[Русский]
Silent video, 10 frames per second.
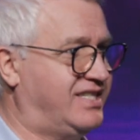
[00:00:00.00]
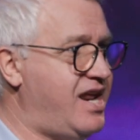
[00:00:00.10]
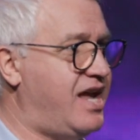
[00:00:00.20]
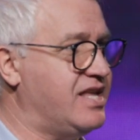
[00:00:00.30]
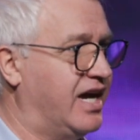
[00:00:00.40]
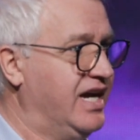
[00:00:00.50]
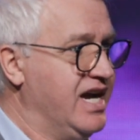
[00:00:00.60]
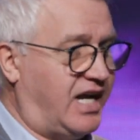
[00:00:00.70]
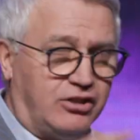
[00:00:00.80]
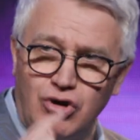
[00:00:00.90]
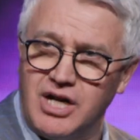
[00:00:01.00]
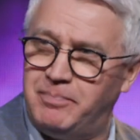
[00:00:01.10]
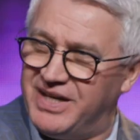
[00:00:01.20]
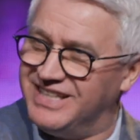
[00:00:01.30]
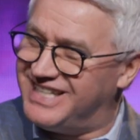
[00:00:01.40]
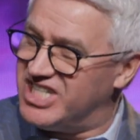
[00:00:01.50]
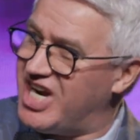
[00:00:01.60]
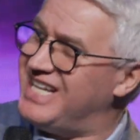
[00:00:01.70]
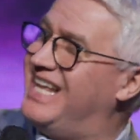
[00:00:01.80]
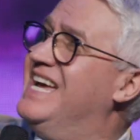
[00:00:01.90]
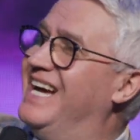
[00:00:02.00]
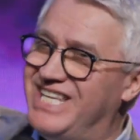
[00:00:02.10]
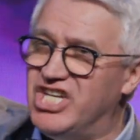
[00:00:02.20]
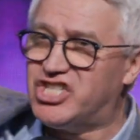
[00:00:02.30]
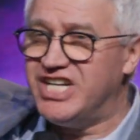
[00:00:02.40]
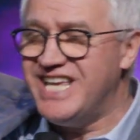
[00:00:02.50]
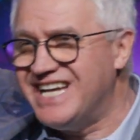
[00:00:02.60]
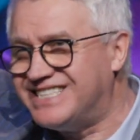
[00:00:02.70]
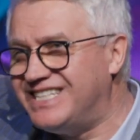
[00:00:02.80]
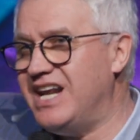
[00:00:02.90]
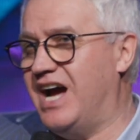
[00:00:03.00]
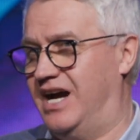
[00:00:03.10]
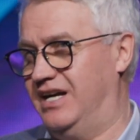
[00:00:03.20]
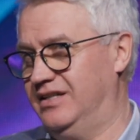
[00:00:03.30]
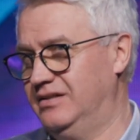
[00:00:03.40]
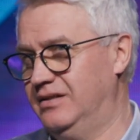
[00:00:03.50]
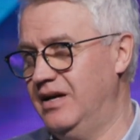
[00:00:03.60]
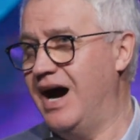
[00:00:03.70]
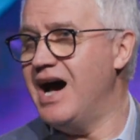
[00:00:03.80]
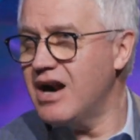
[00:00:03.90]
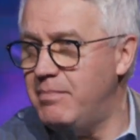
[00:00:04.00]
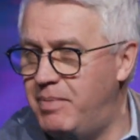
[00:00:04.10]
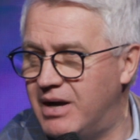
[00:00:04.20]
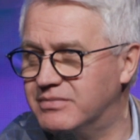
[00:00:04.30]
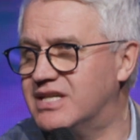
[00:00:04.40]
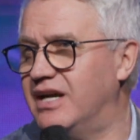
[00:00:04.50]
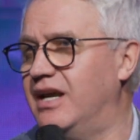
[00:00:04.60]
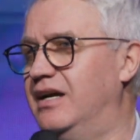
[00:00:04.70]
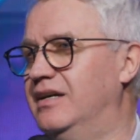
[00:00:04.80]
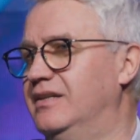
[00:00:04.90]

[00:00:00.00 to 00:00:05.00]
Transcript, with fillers: зрения, которая принадлежала не жене царя, а рабам царя.